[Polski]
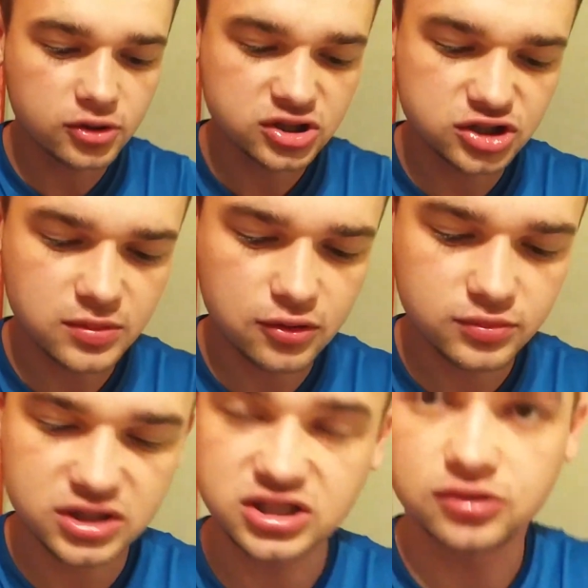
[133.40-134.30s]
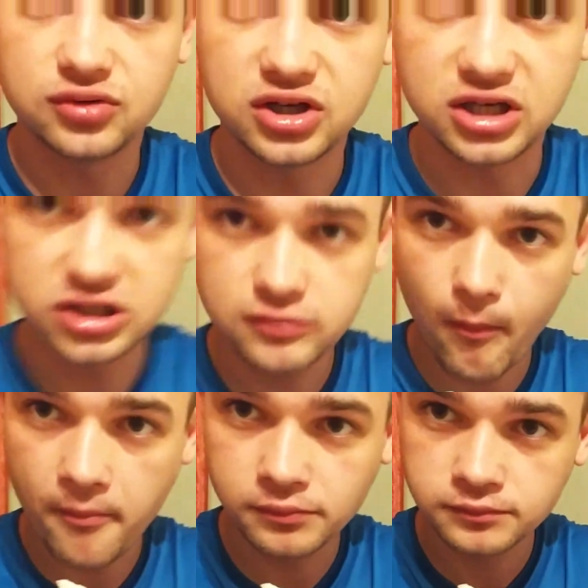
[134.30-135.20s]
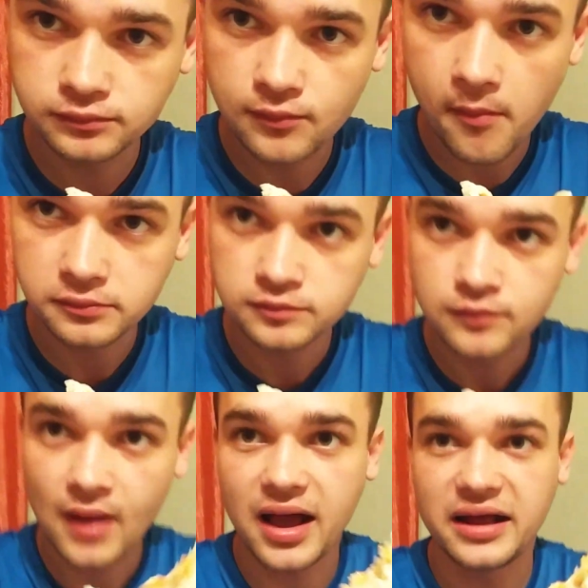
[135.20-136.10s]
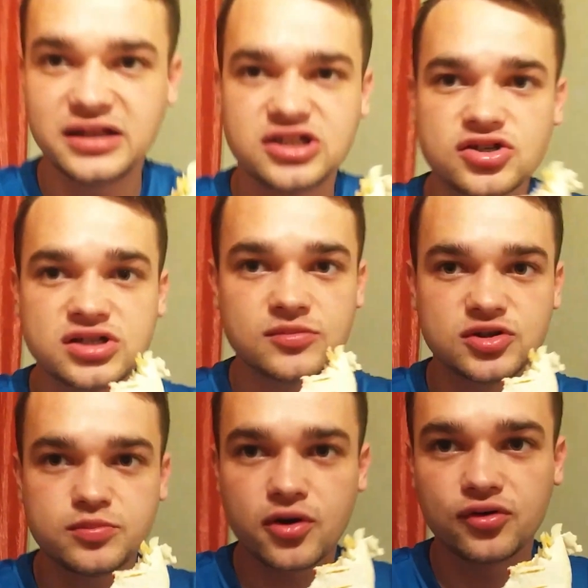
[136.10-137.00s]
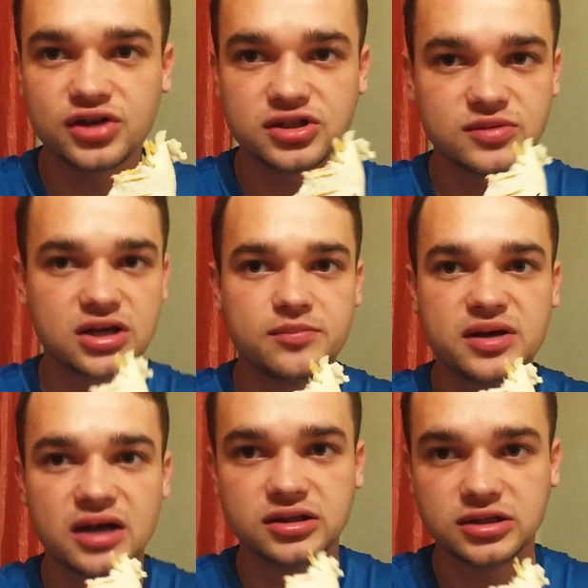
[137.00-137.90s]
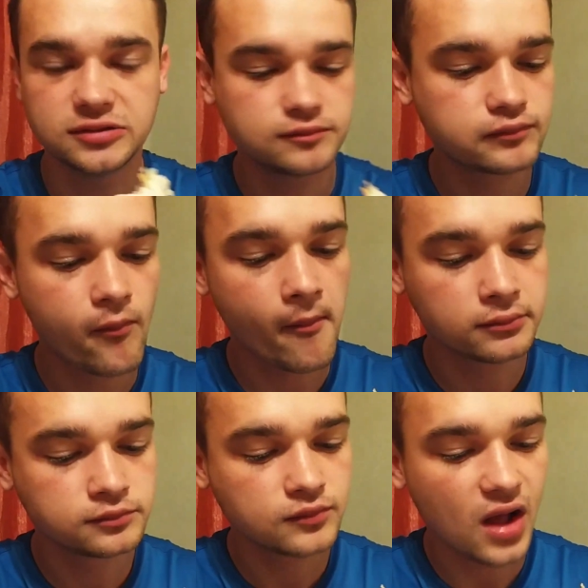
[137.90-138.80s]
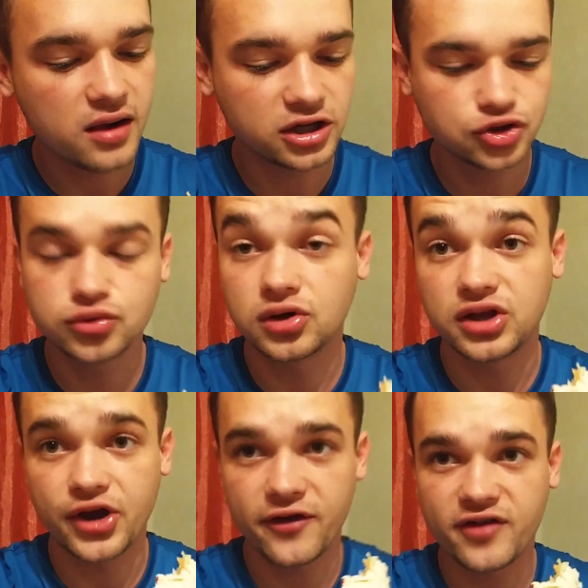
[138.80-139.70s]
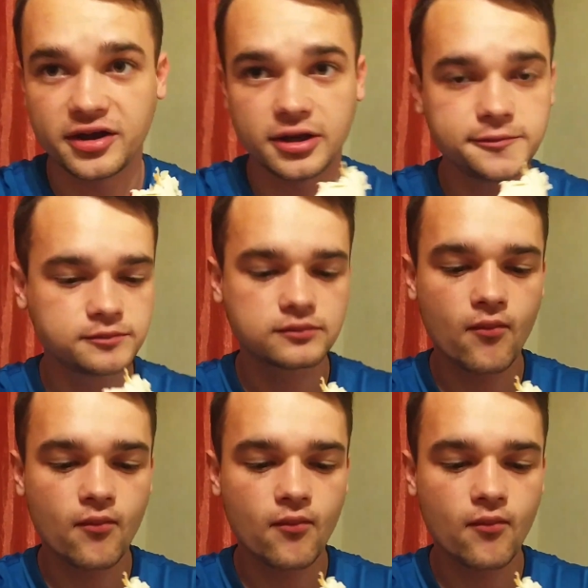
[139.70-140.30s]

dosyć mało mięsa tutaj jest. ale te sosy są spokojne, są takie pikantne. Leciutko takie, fajne.